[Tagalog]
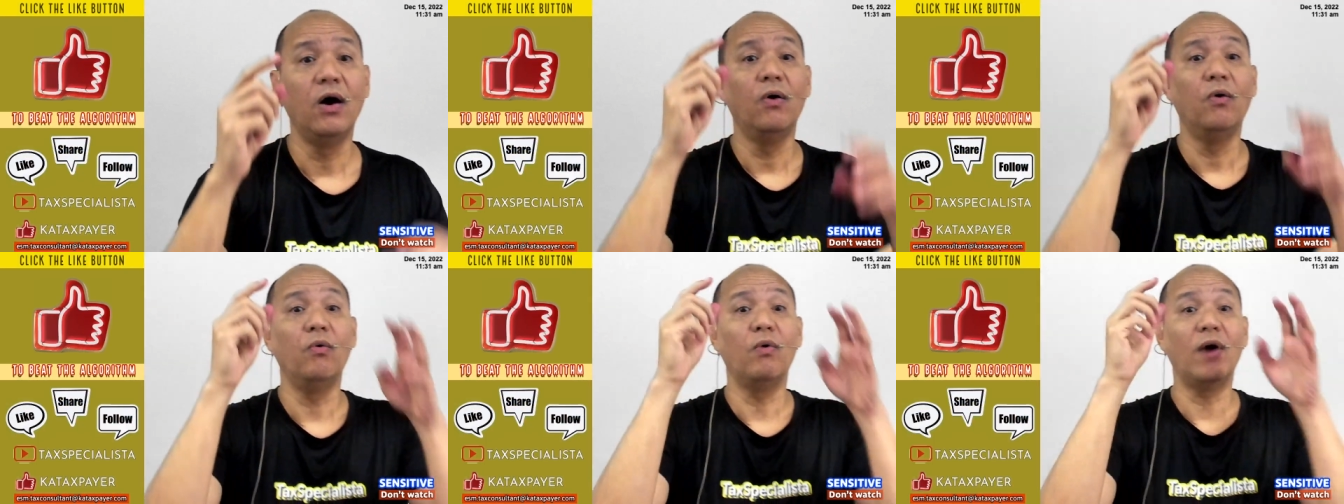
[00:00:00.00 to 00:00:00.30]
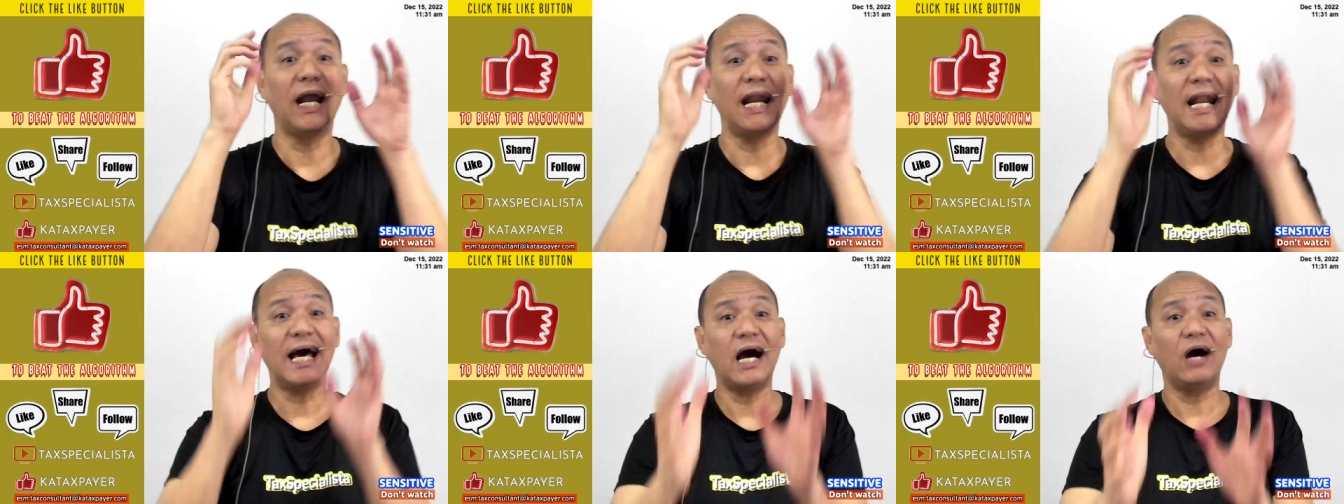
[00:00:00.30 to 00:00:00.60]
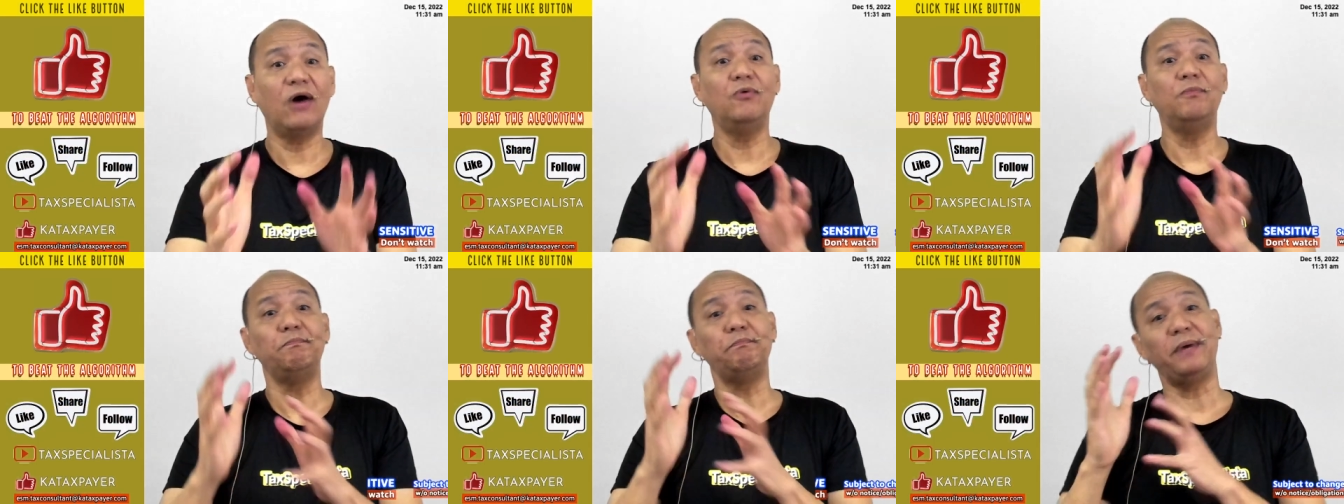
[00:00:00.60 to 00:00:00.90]
Wala
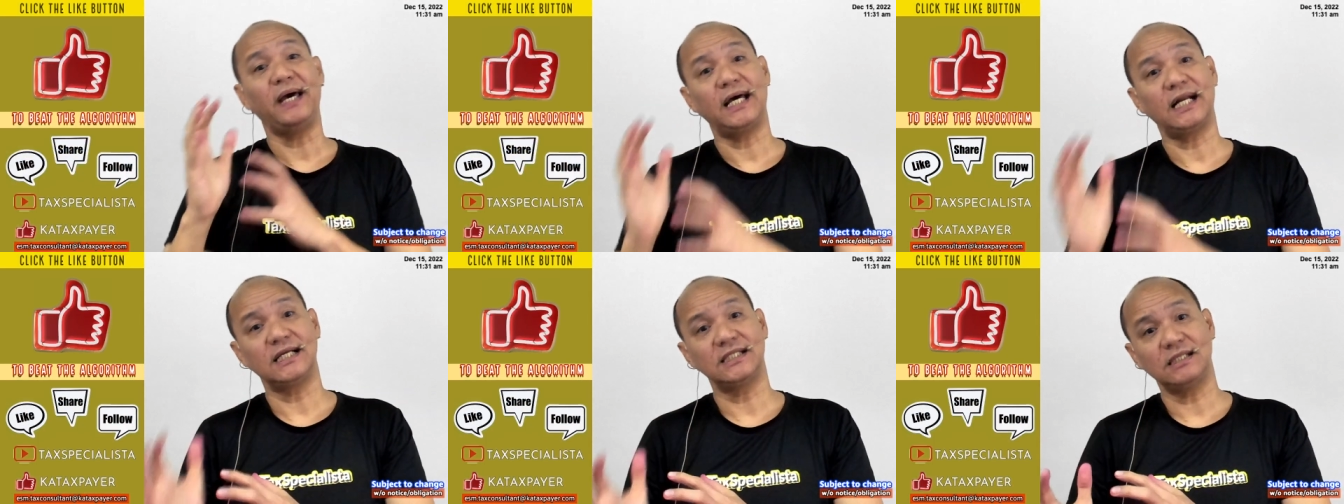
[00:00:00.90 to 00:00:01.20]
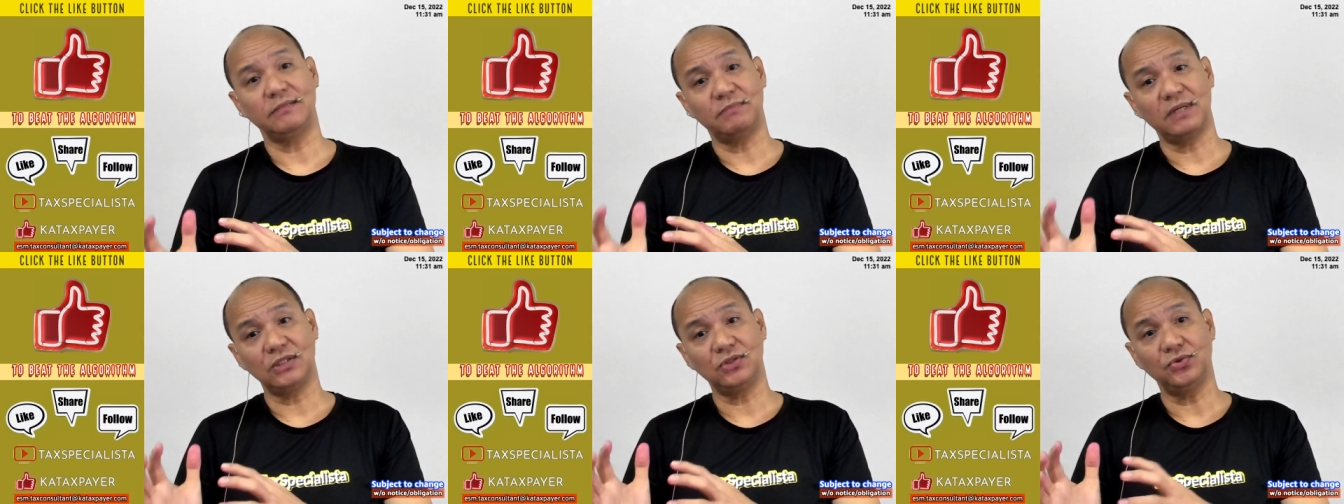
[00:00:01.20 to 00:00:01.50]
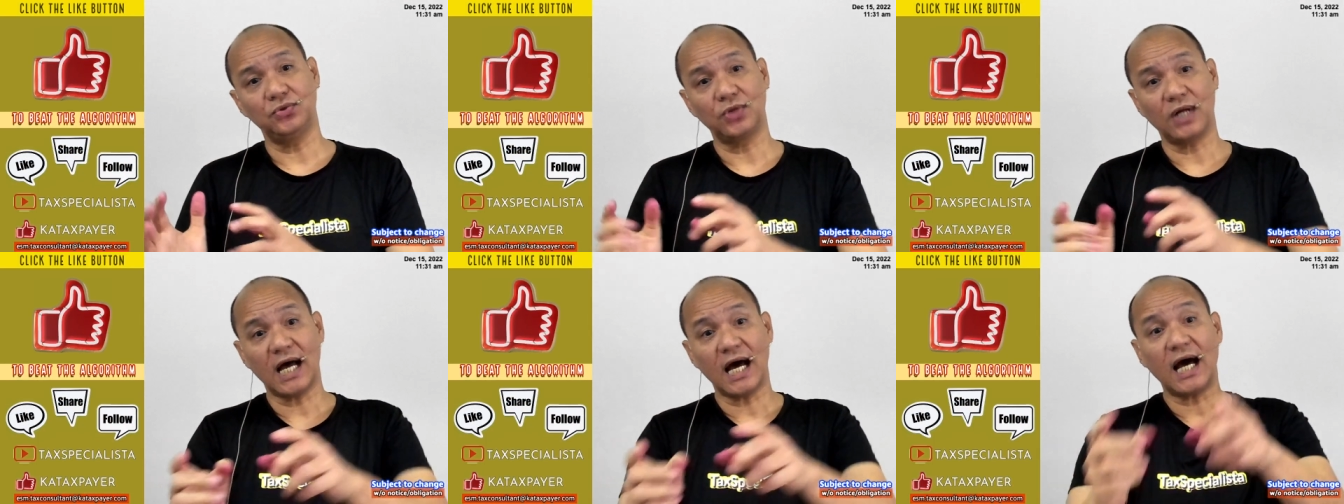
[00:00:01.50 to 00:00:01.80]
akong pera sa
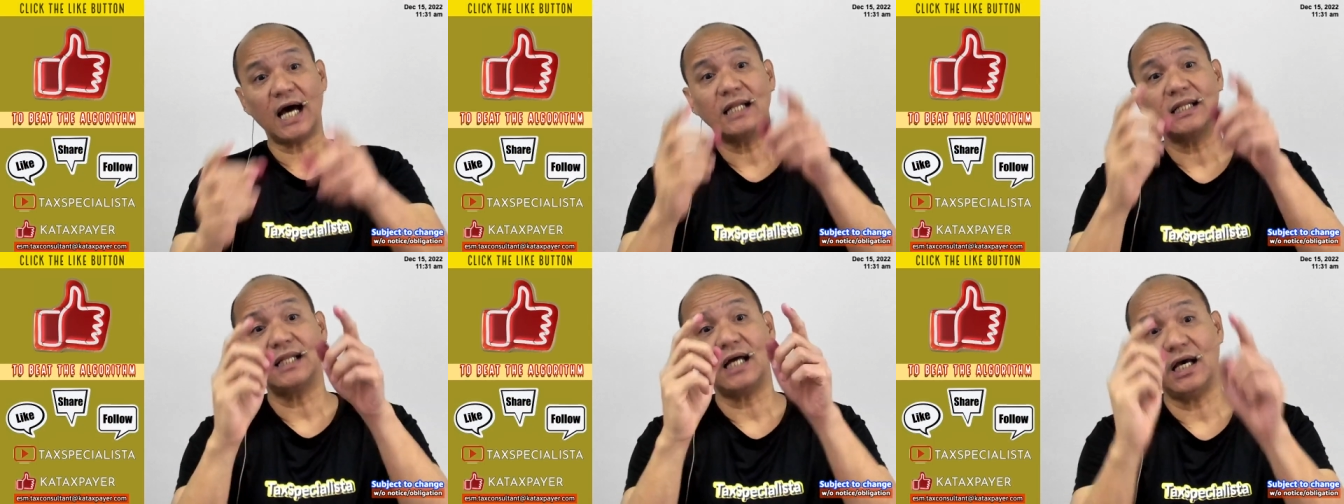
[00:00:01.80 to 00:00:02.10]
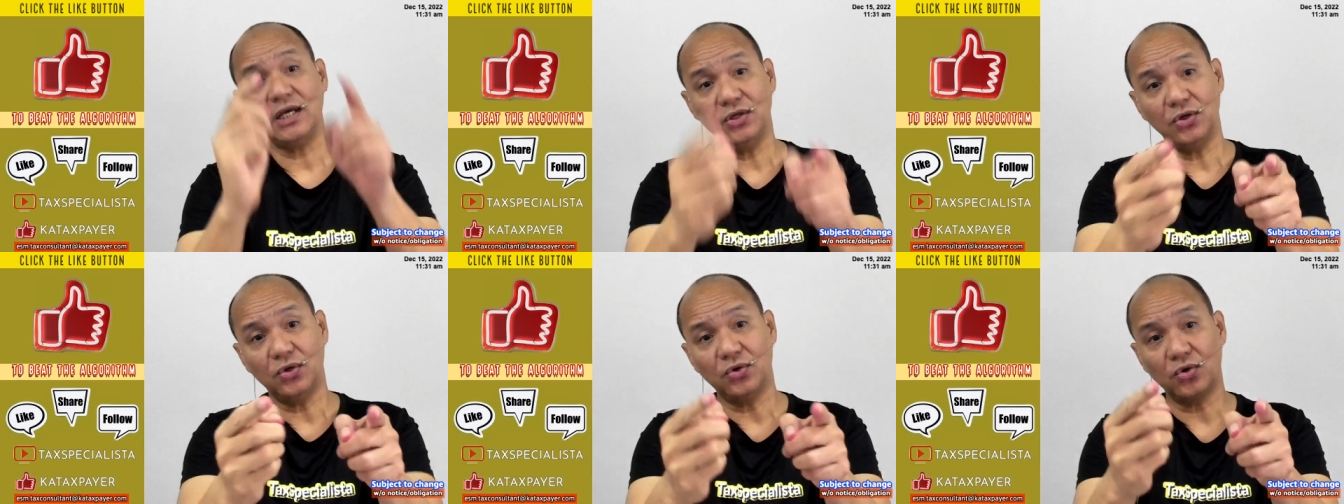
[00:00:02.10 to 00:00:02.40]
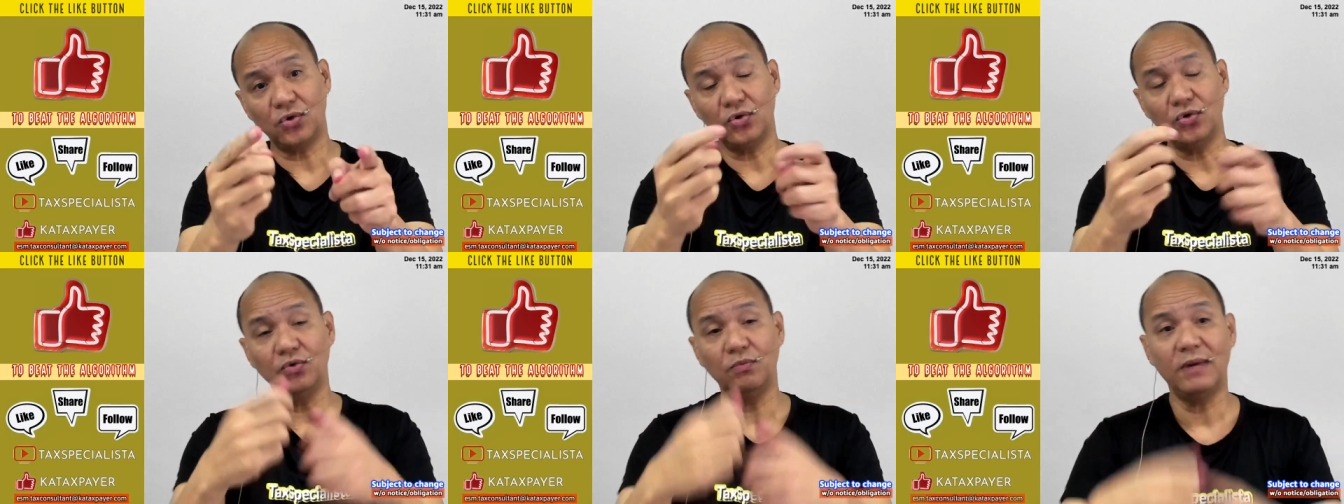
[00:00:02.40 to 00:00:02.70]
basura at
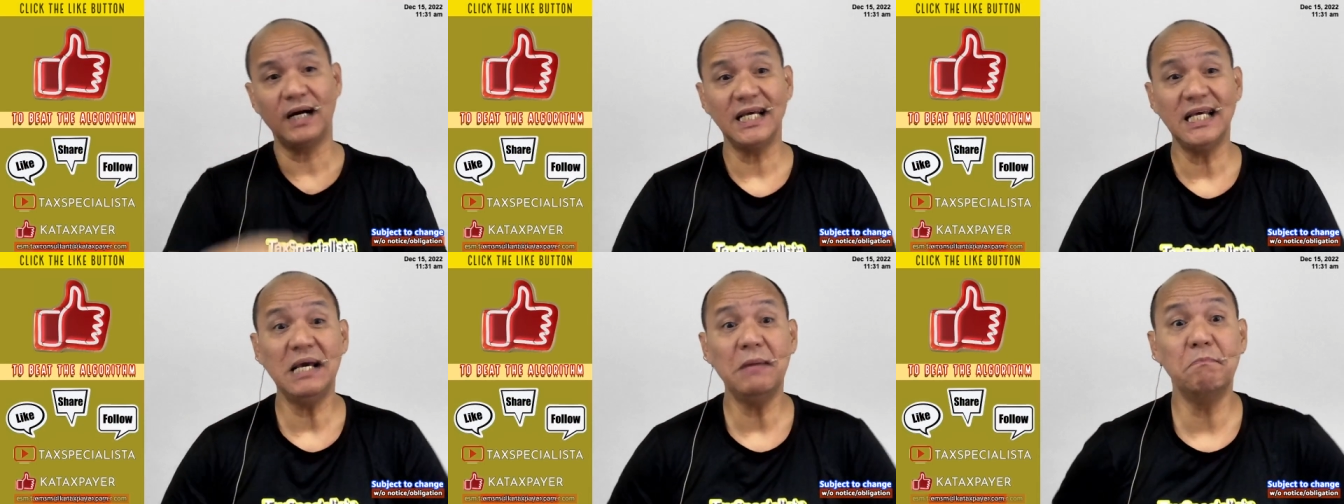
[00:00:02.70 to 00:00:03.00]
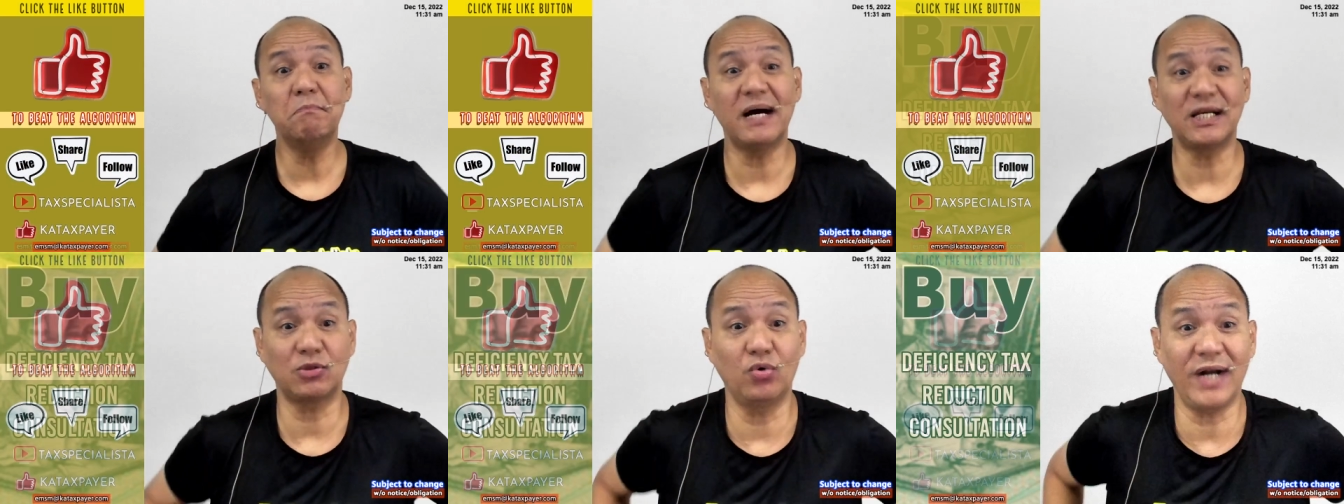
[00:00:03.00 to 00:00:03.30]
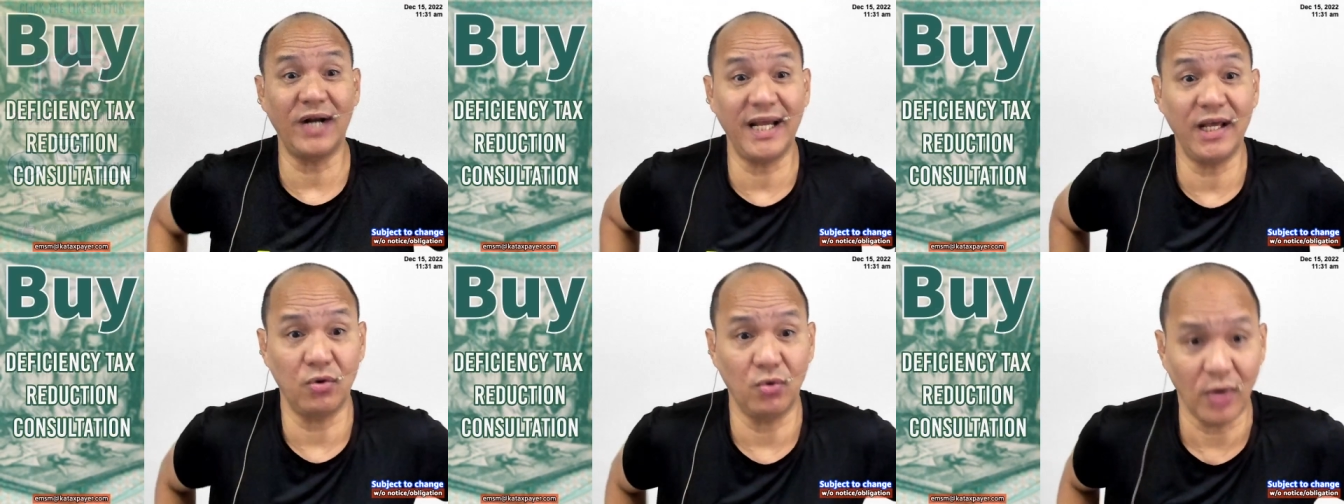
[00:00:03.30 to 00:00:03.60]
ayokong maging
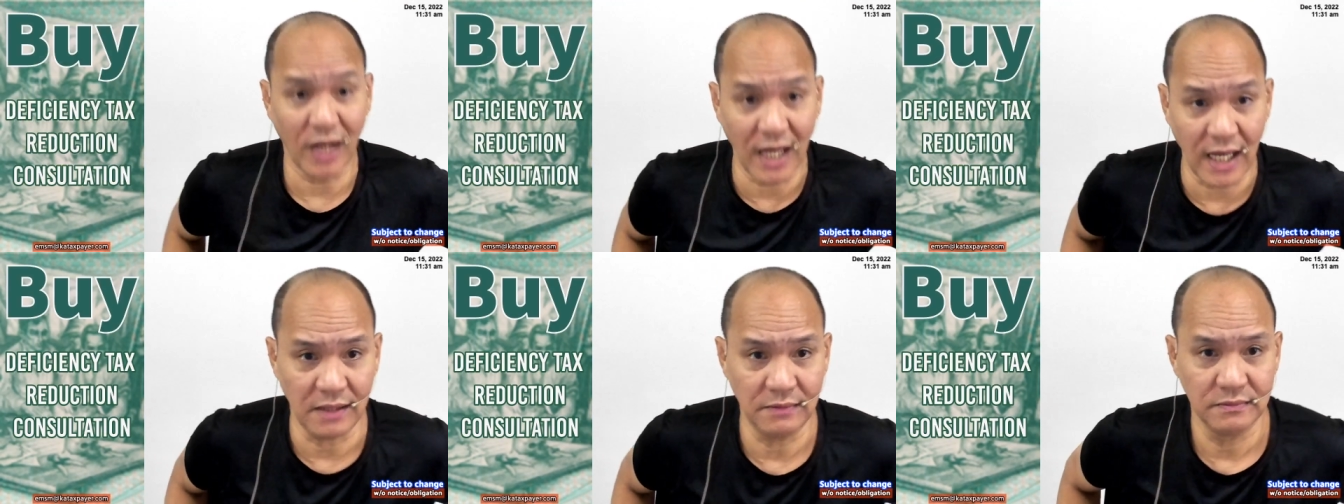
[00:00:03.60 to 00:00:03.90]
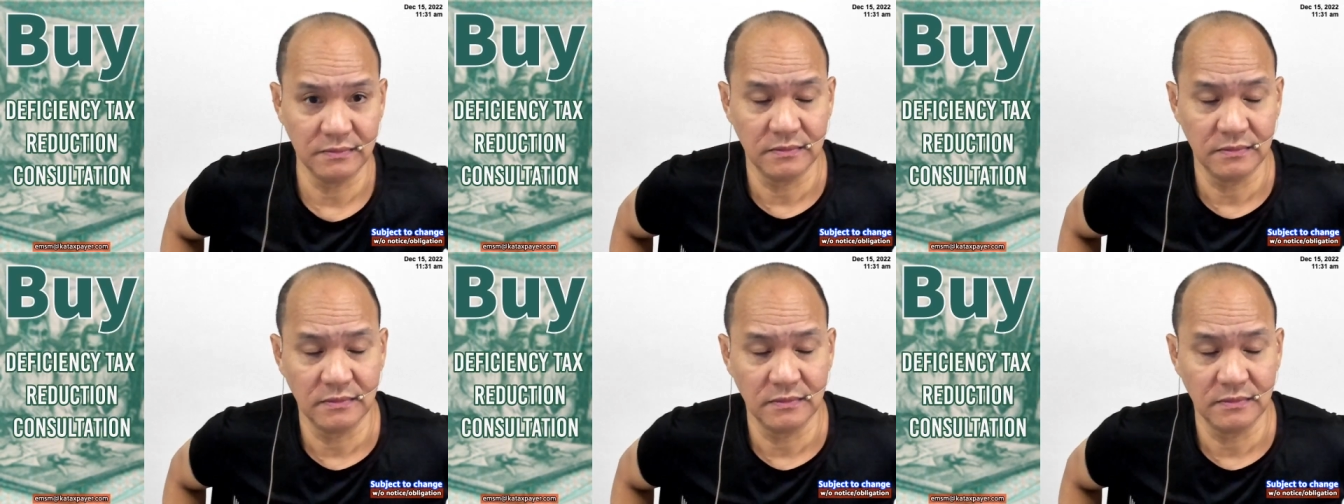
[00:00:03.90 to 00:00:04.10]
basurero ka.